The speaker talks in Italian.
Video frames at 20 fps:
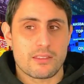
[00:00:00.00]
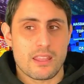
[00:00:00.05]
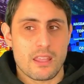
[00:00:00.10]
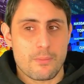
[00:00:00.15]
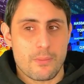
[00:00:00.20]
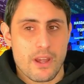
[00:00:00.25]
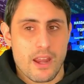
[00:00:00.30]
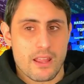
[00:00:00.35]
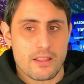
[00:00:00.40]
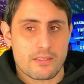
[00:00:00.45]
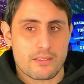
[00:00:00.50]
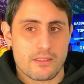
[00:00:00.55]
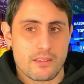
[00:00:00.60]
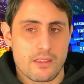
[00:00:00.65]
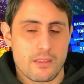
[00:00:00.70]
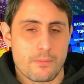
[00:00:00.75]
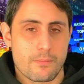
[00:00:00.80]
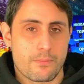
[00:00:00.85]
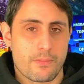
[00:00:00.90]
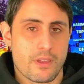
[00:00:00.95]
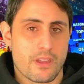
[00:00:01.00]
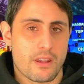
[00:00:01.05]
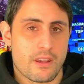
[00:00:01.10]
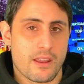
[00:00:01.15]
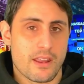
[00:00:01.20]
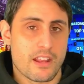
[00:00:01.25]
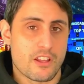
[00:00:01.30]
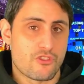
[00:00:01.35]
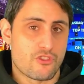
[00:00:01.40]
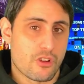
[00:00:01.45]
dei prezzi per
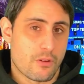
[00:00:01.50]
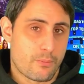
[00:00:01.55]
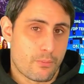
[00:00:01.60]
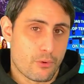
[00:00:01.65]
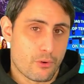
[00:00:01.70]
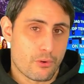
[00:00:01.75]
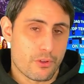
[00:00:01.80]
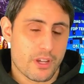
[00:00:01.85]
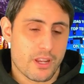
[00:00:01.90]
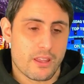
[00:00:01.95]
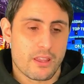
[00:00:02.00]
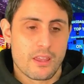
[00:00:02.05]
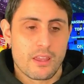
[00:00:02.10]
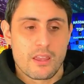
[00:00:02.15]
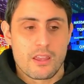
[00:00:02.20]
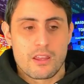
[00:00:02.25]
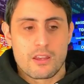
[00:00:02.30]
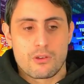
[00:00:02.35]
il Giappone.